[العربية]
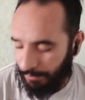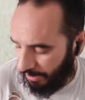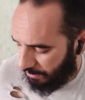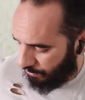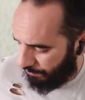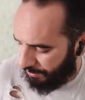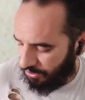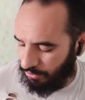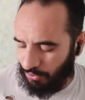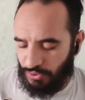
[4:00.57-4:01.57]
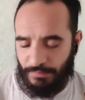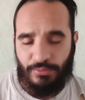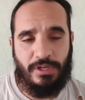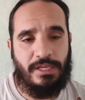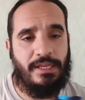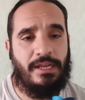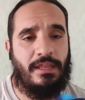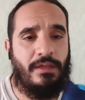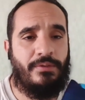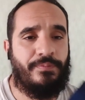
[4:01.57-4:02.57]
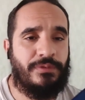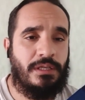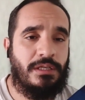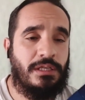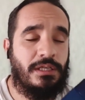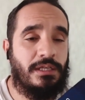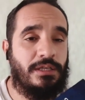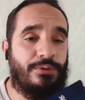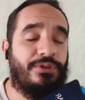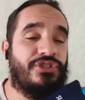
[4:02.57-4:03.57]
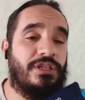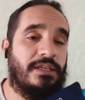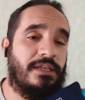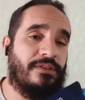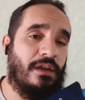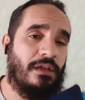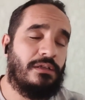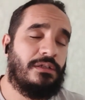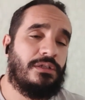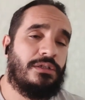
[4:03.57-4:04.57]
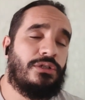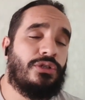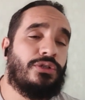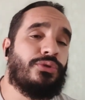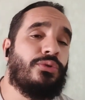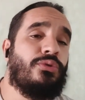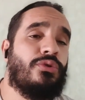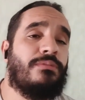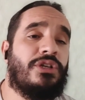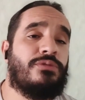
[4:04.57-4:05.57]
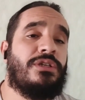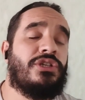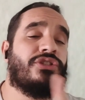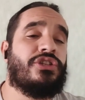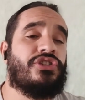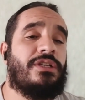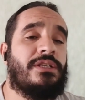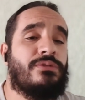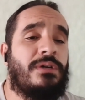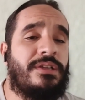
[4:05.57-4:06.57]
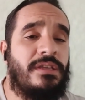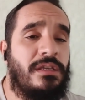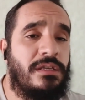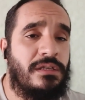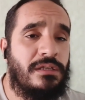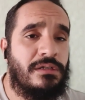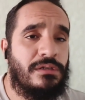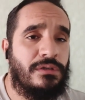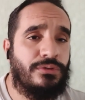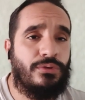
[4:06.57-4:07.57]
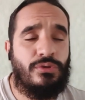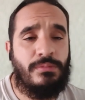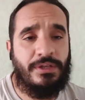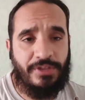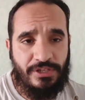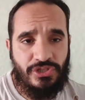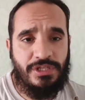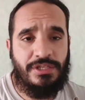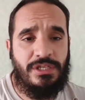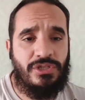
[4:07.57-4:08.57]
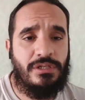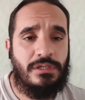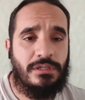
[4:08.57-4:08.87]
باريزون تشتو الشامبو كي داير هذا كي تروح تشري هيدرا تقول لكم ما عجبنيش ترجع لي سواردي تقول له ما عطانيش نتيجه